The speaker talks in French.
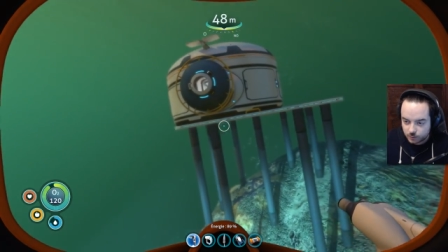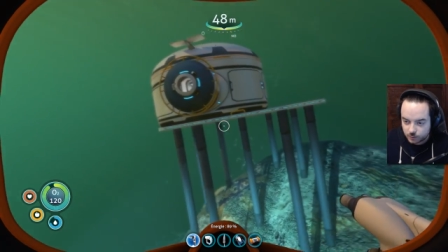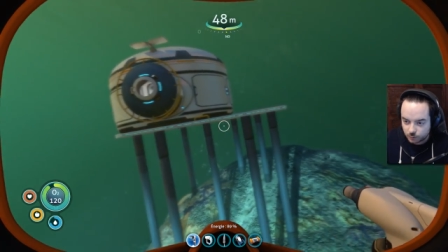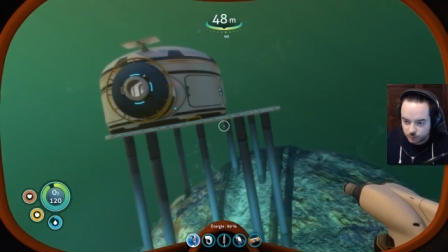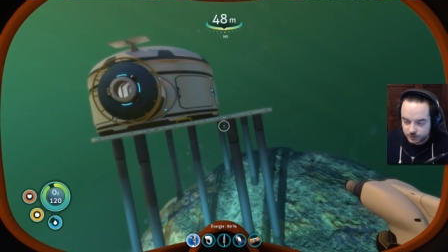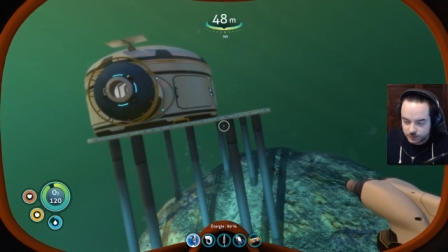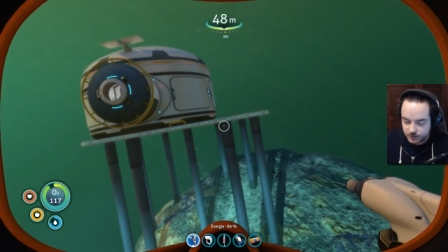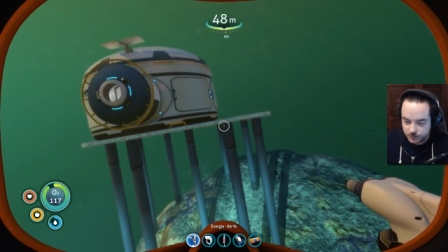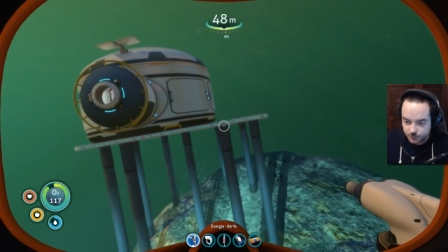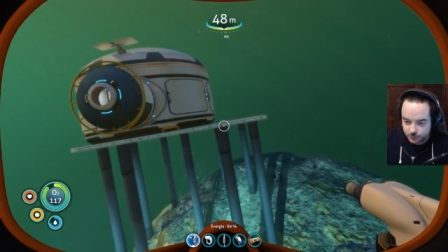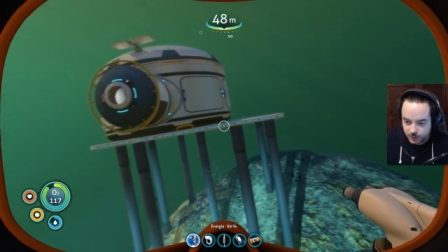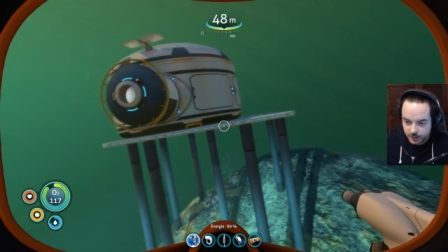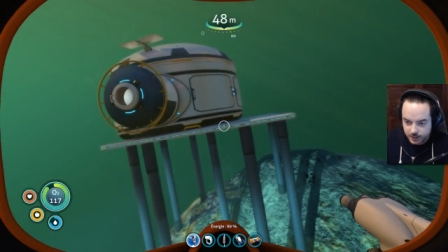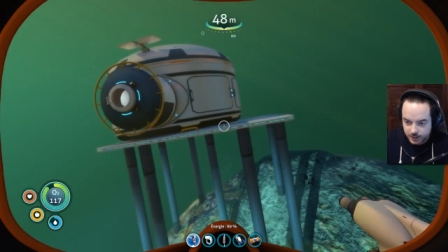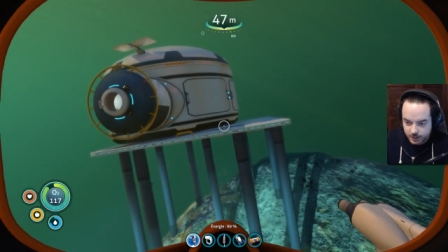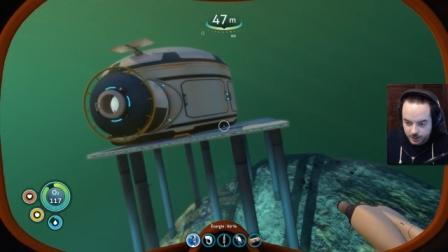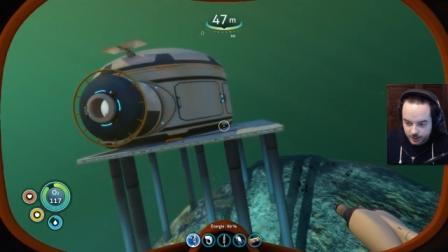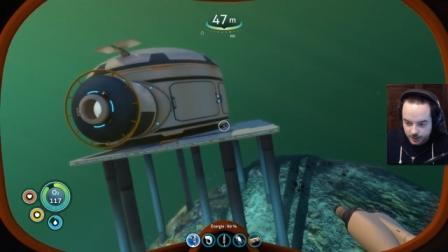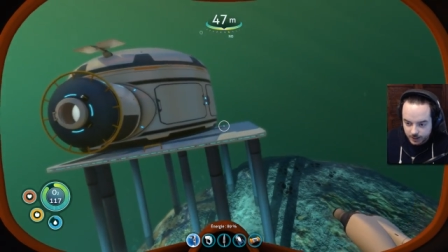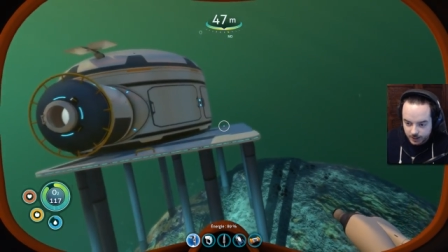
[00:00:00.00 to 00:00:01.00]
continuer
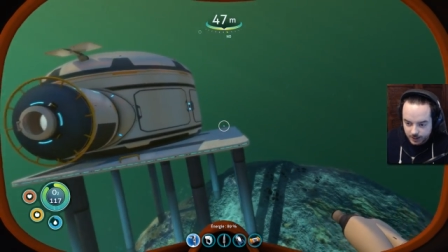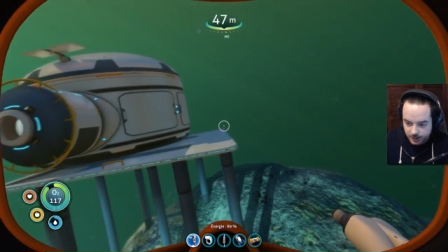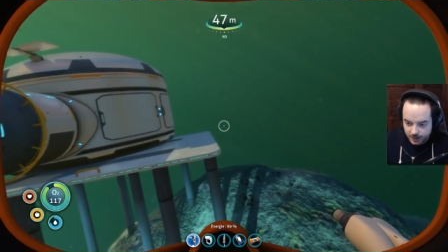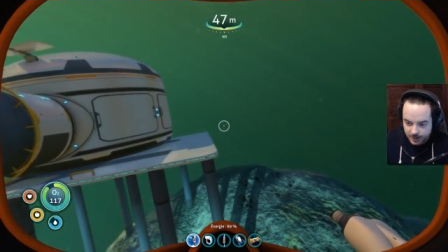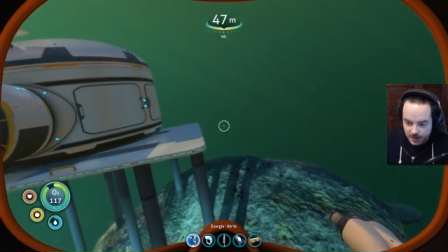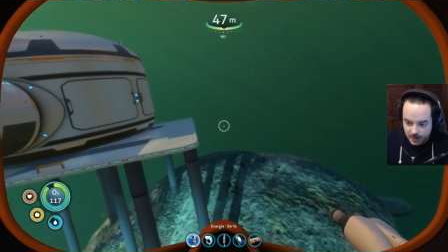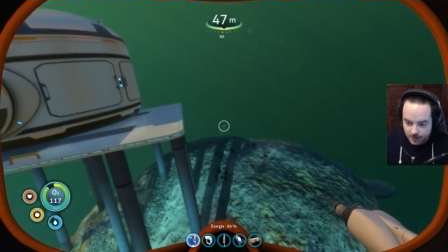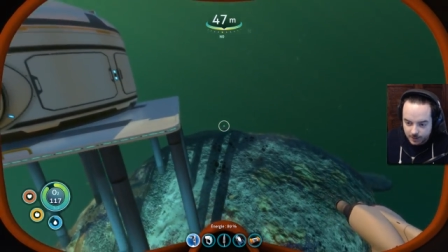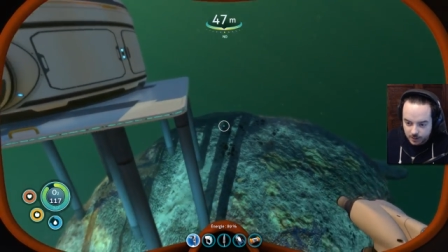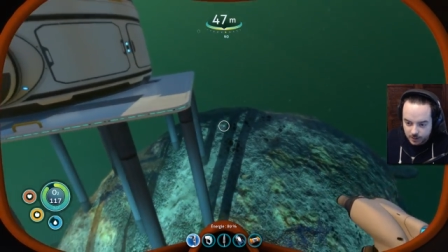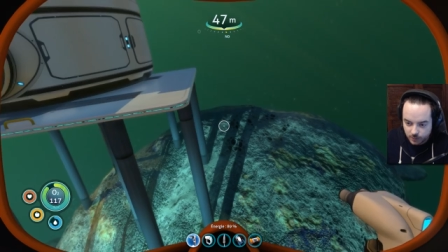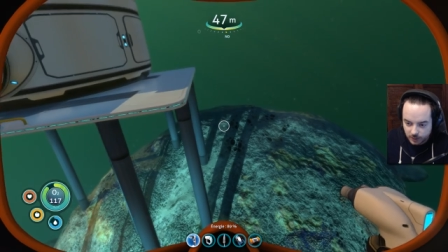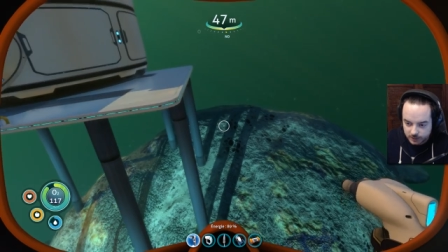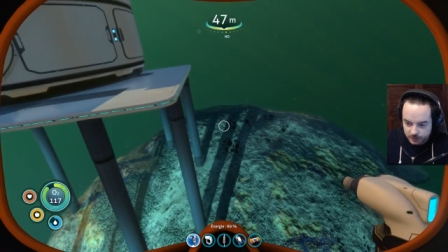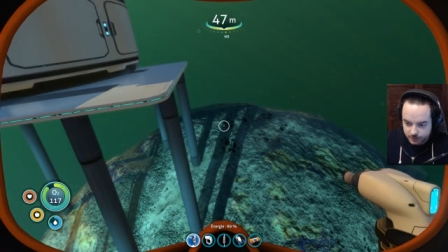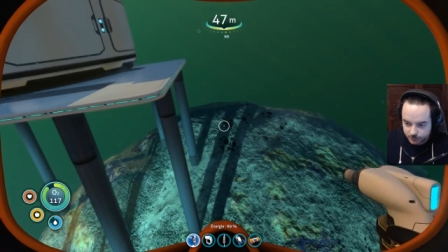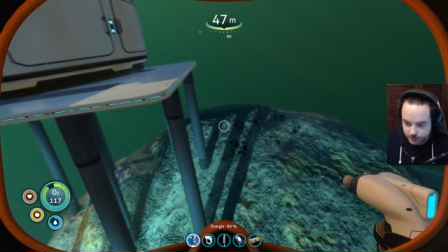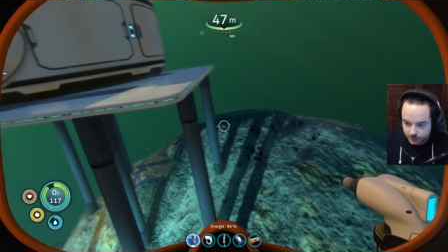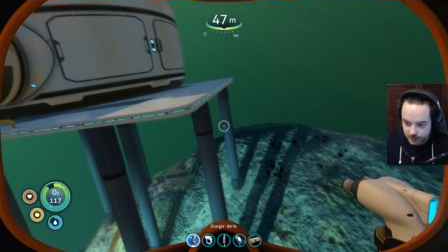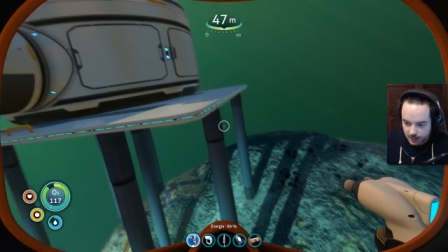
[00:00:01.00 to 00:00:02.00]

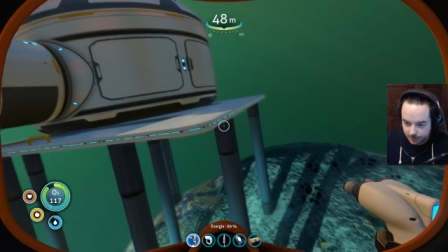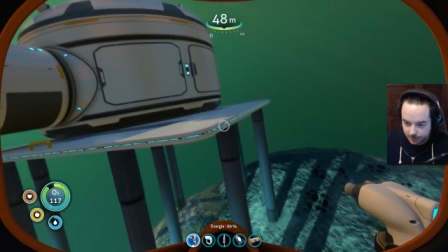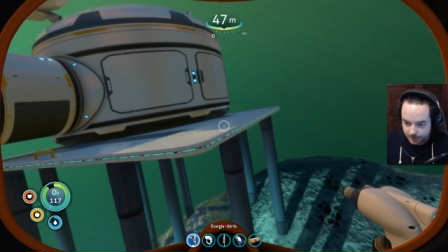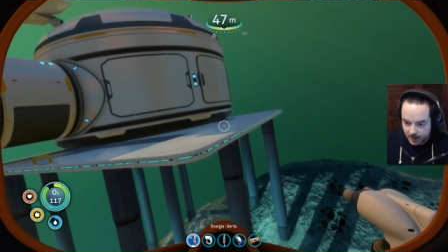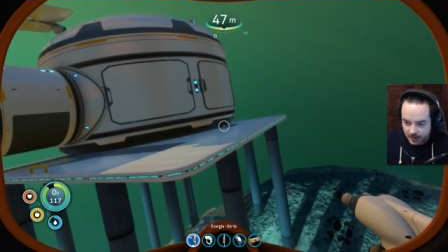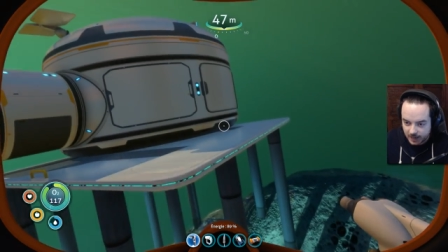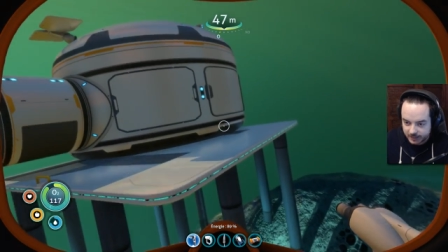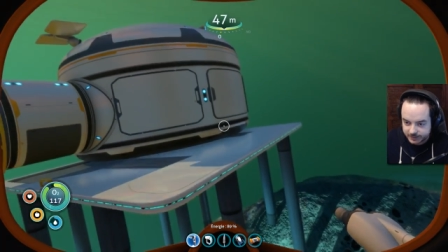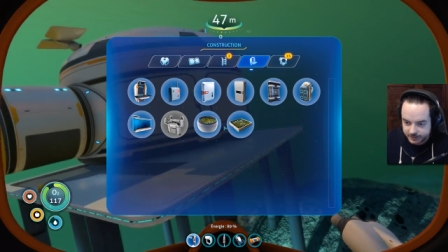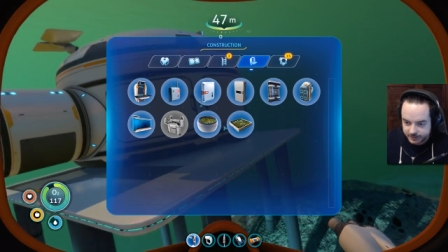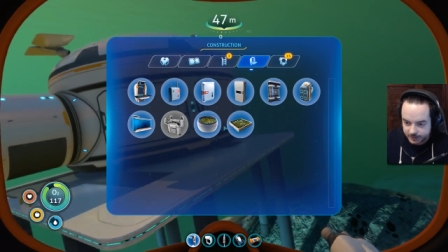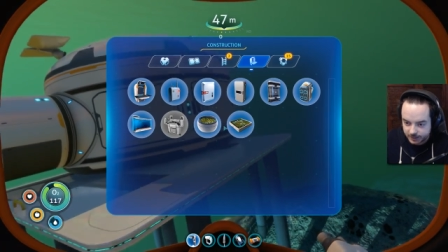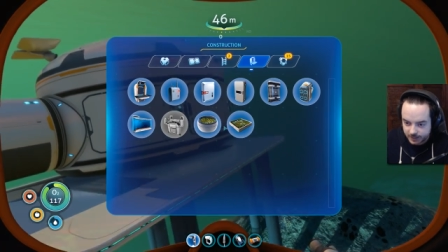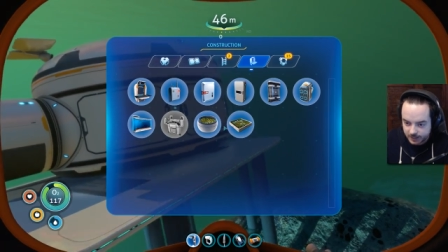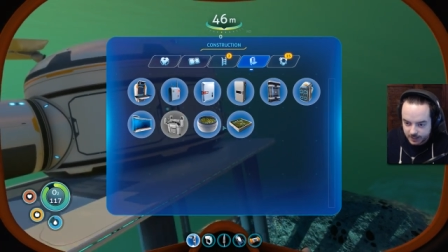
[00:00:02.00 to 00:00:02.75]
l'amélioration de la base.